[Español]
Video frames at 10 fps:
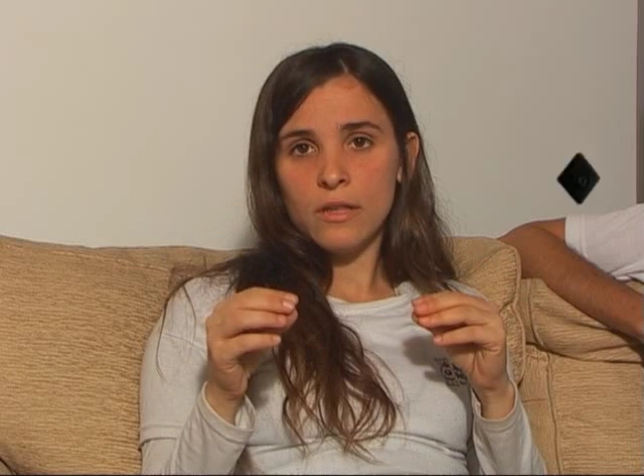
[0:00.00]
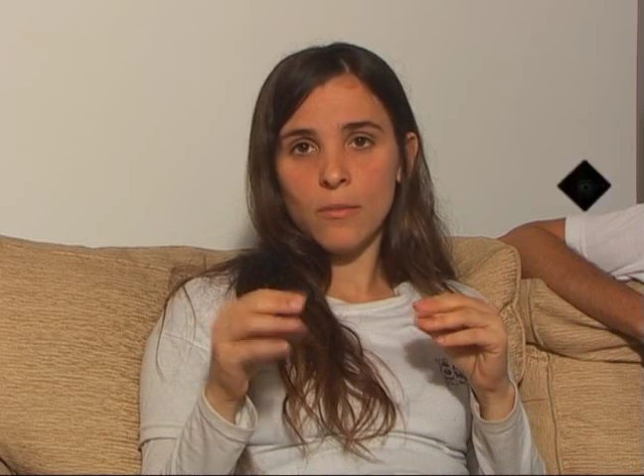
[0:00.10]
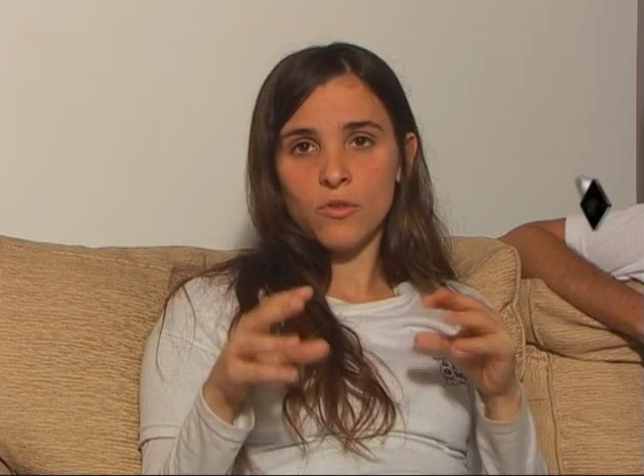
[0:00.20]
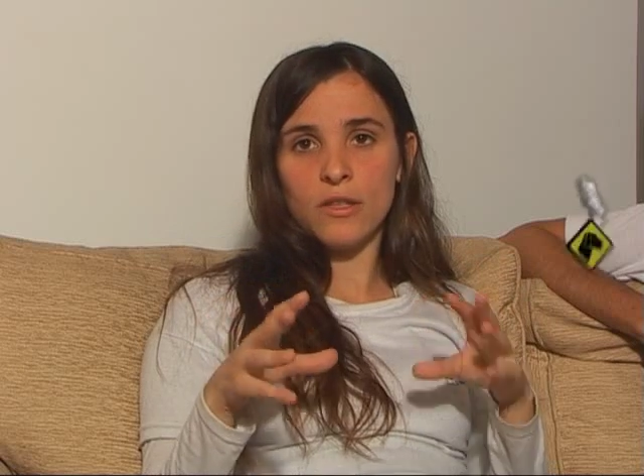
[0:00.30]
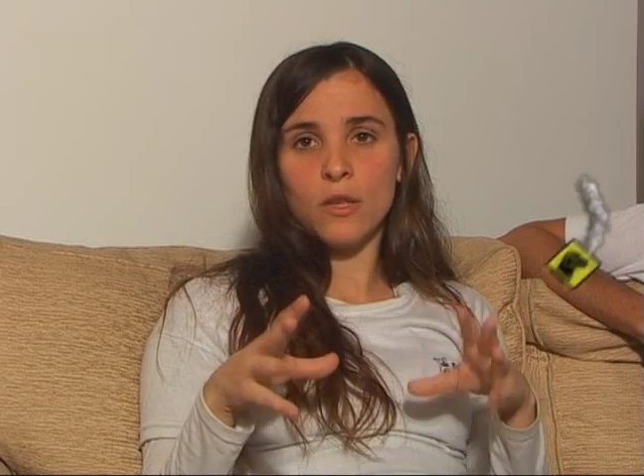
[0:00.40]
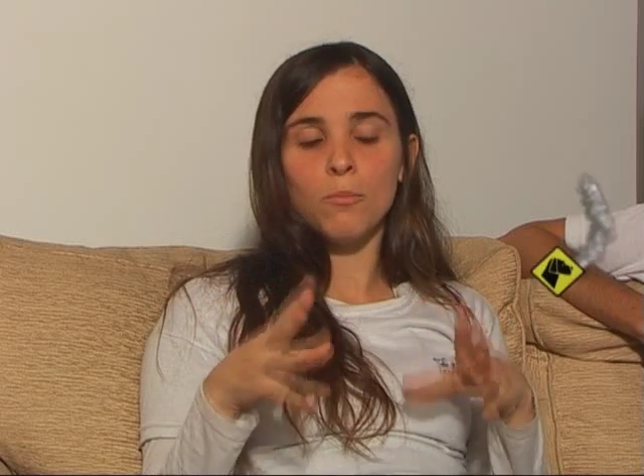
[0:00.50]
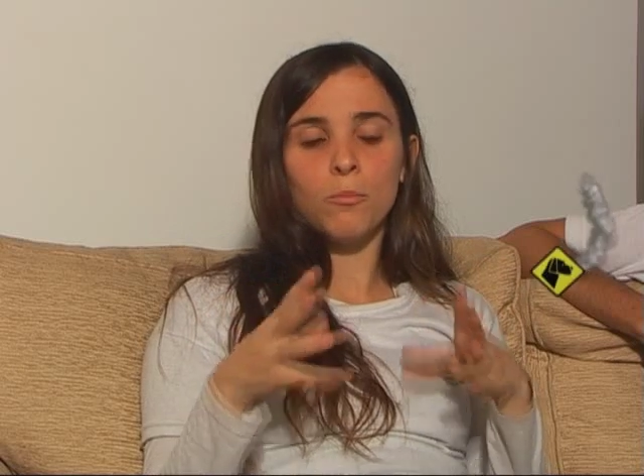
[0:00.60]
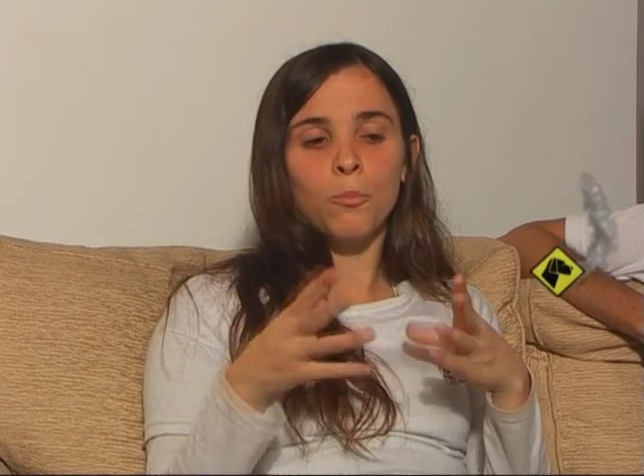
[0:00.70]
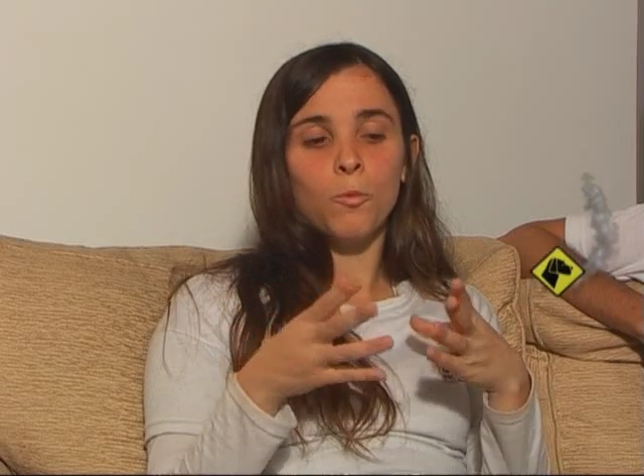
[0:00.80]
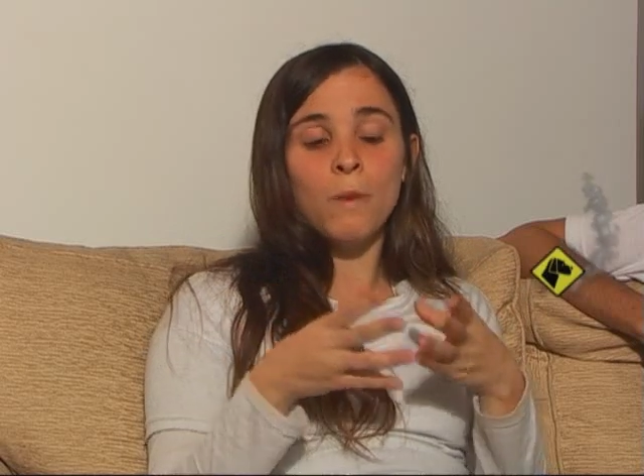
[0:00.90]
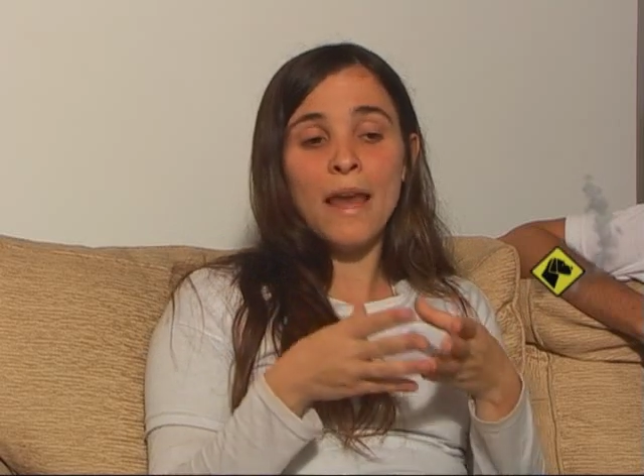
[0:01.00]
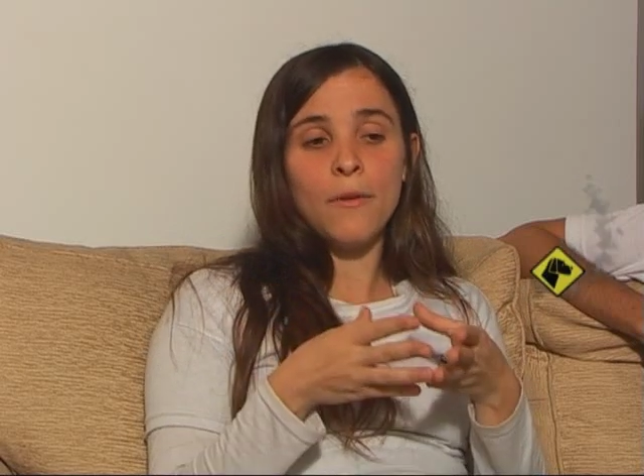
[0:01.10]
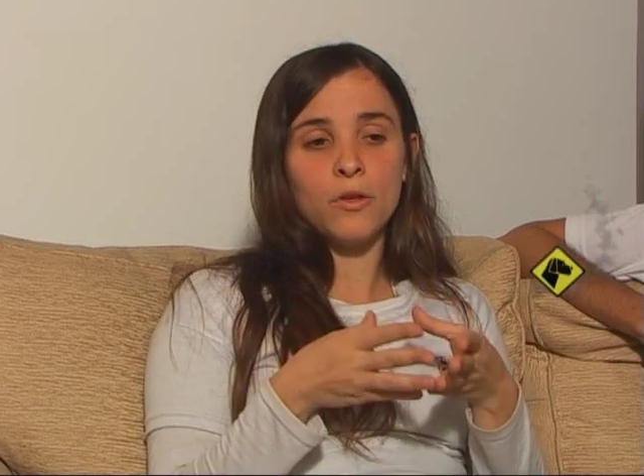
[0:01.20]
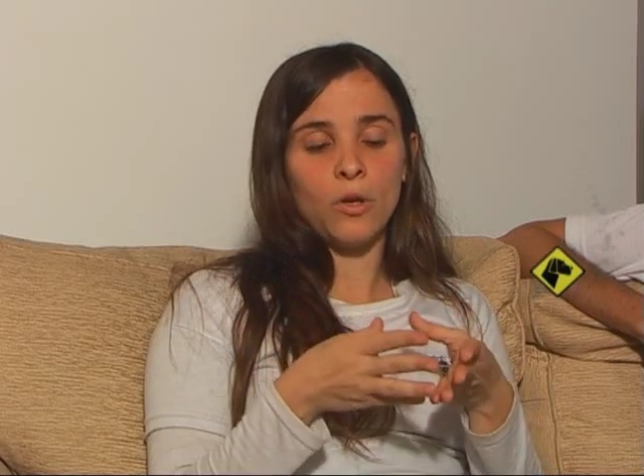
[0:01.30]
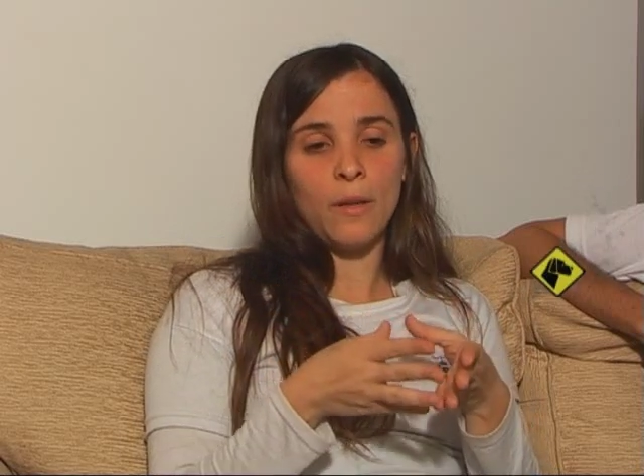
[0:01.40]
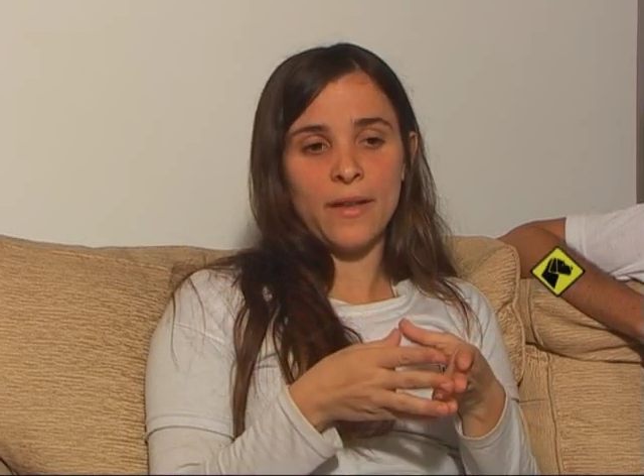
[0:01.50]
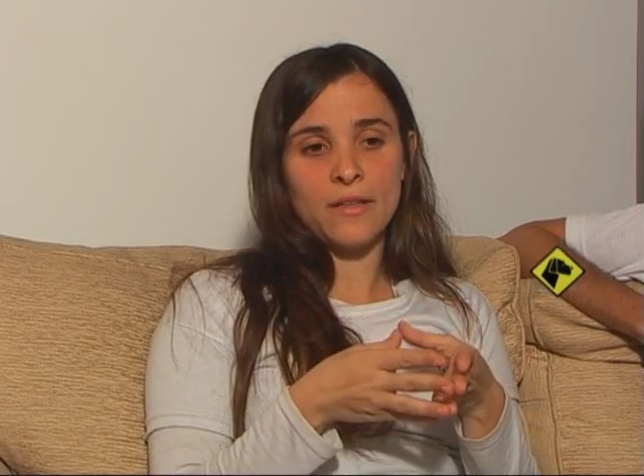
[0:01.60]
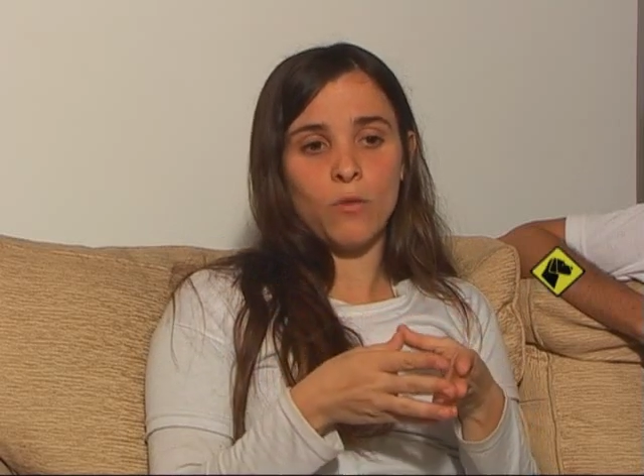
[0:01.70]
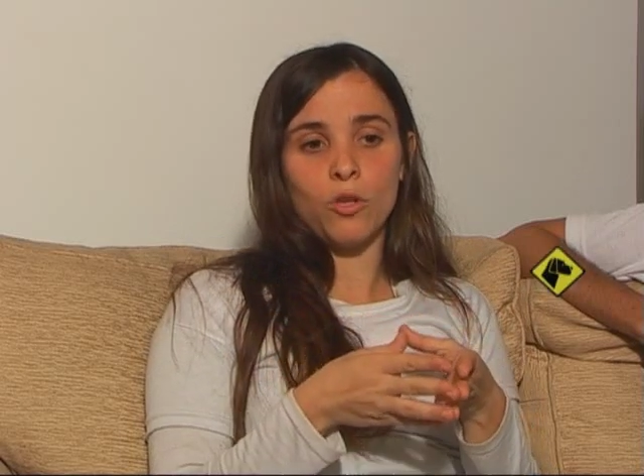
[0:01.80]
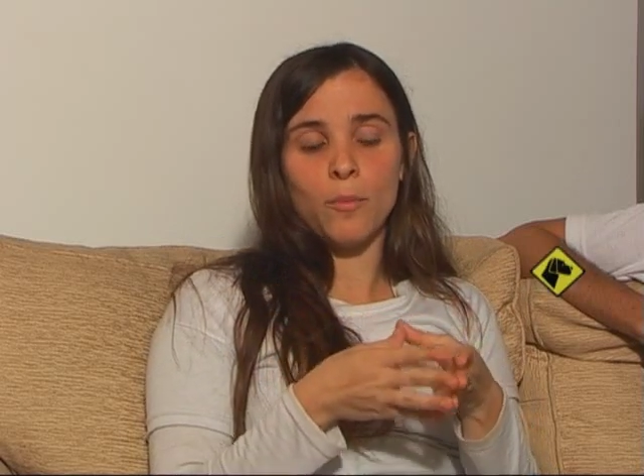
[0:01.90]
Digamos, si tiene un, mal hábito que
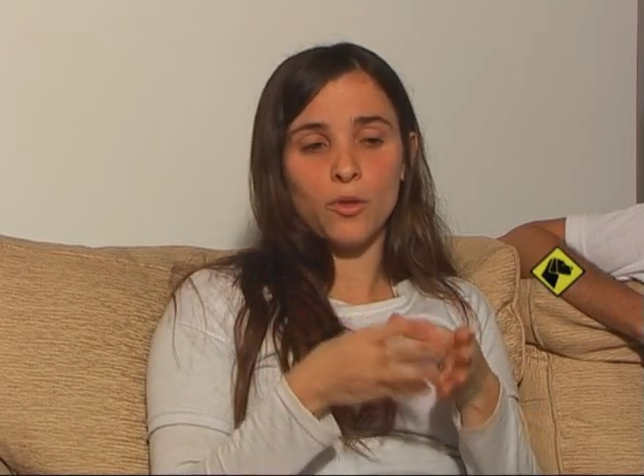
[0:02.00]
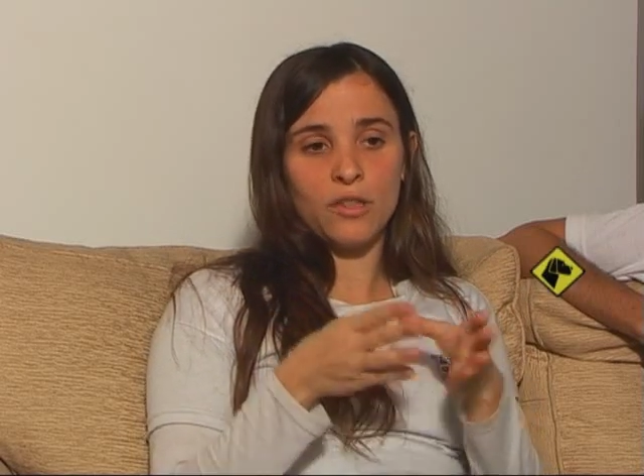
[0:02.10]
pasa cuando el